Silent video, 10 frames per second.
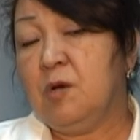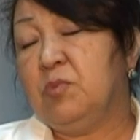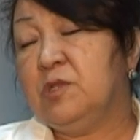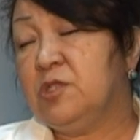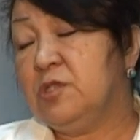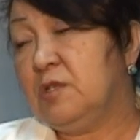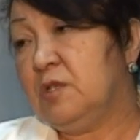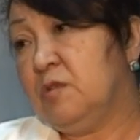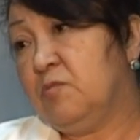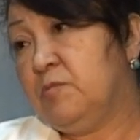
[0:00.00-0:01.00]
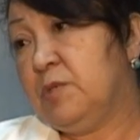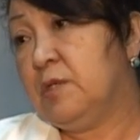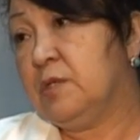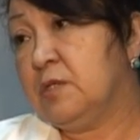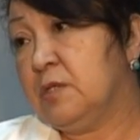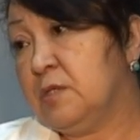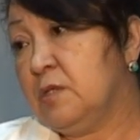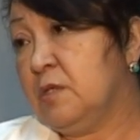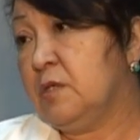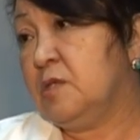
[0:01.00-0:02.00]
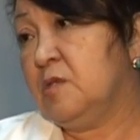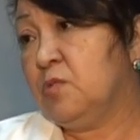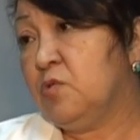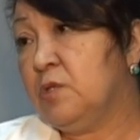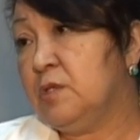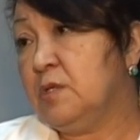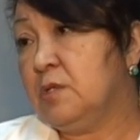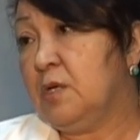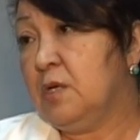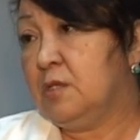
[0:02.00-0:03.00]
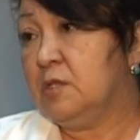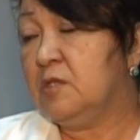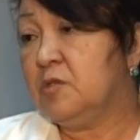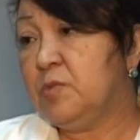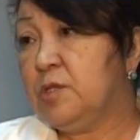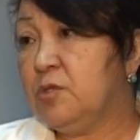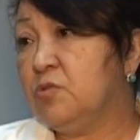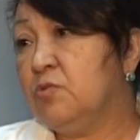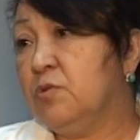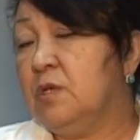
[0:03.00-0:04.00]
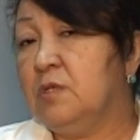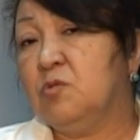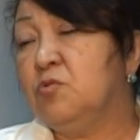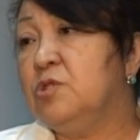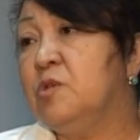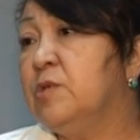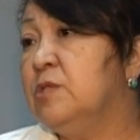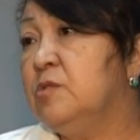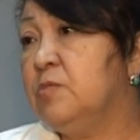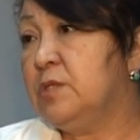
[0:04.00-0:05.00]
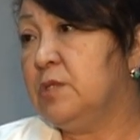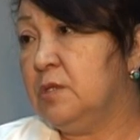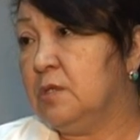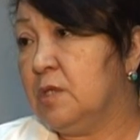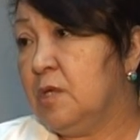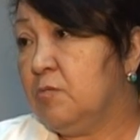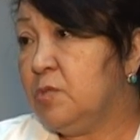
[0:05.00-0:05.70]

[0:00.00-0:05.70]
положительный момент для Казахстана, хотя много есть таких мнений, что такой необходимости нет.